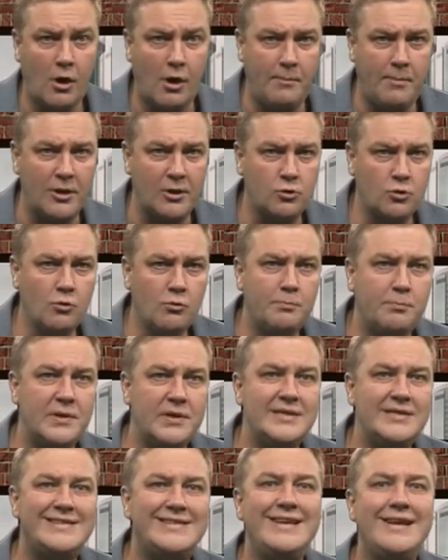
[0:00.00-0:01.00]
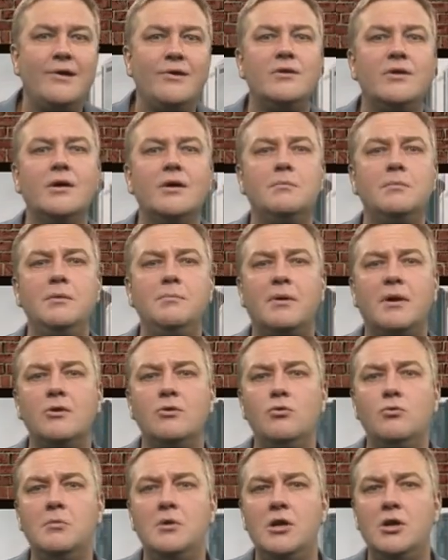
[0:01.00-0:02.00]
а потом поясняют, да мы
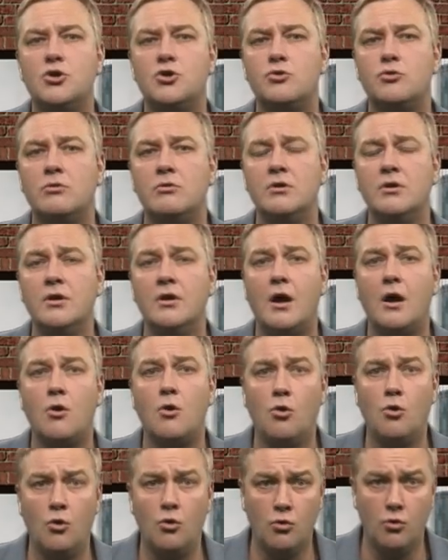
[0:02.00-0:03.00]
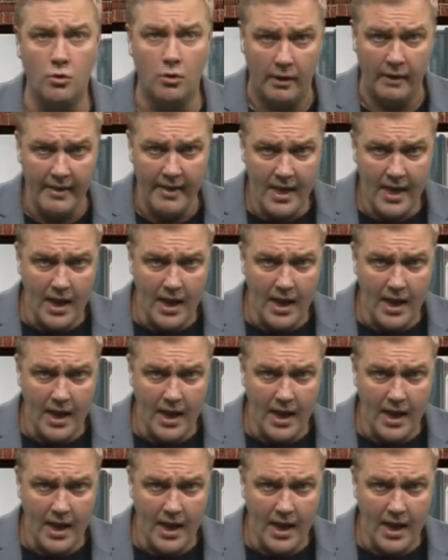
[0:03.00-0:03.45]
подумали, что ты дорогу